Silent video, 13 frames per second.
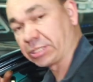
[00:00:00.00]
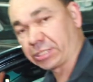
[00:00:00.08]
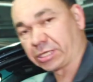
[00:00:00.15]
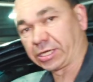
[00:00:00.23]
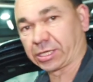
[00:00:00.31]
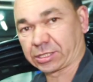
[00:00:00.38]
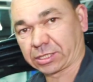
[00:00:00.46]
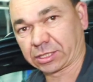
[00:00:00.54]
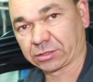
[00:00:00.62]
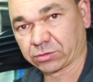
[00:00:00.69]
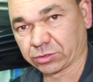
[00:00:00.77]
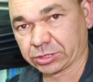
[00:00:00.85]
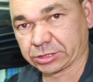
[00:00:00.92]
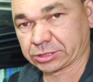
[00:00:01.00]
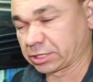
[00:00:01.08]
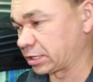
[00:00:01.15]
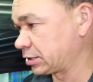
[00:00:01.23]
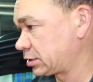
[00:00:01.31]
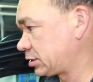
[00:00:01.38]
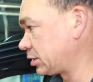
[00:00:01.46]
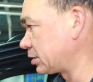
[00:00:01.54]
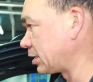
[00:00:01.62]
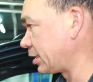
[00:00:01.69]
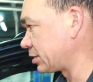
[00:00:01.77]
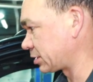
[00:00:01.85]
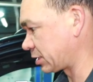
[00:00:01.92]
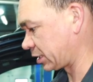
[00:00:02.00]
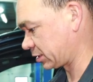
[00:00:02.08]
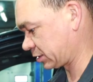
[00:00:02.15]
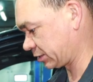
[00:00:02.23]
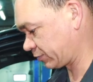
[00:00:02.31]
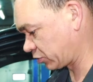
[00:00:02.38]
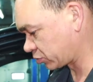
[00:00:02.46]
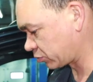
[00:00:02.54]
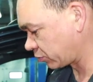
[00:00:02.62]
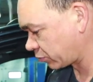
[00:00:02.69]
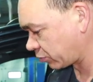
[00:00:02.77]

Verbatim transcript: секретка, то есть а, сигнализация, все что